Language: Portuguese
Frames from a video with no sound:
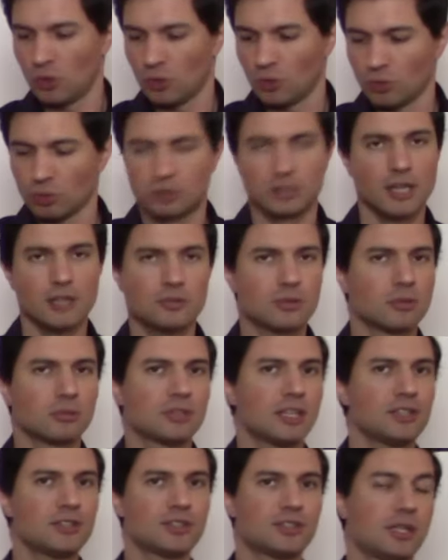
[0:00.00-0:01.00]
o texto não
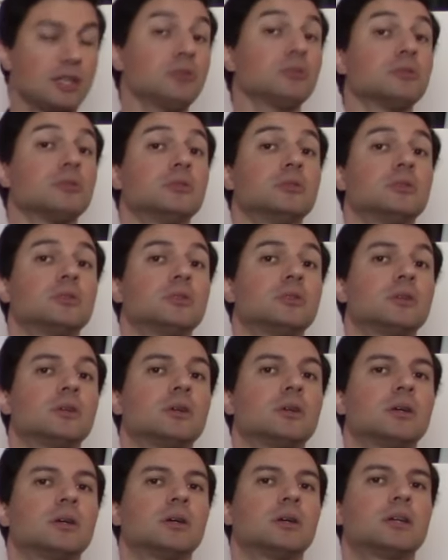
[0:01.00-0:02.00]
está dizendo
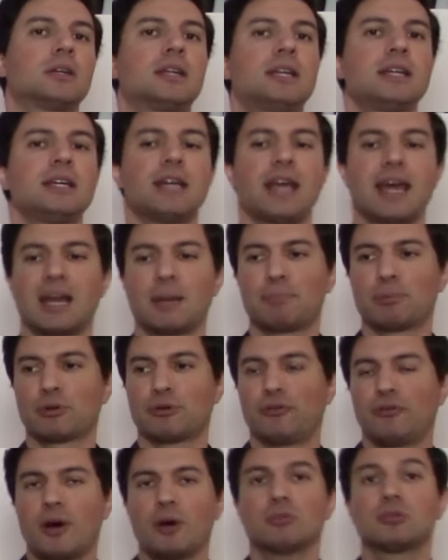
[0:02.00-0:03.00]
que era por
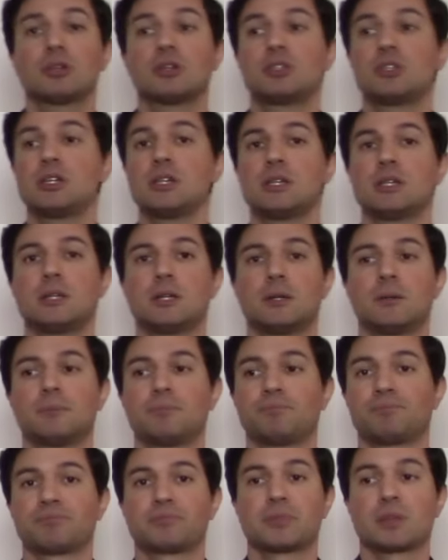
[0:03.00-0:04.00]
falta de
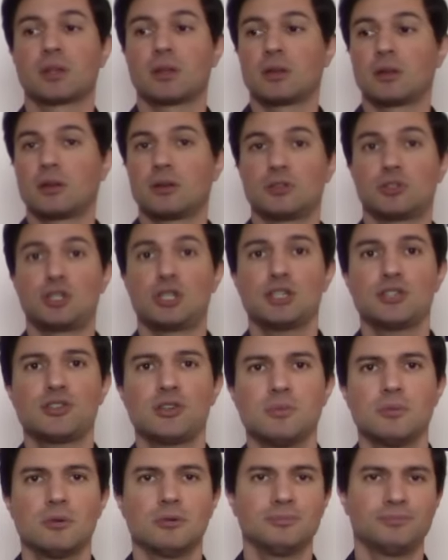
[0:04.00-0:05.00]

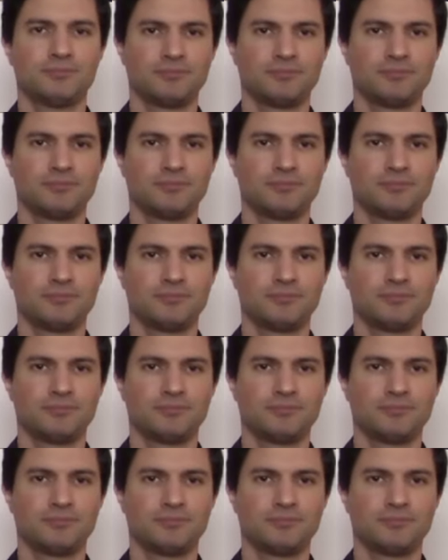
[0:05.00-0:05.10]
dízimo,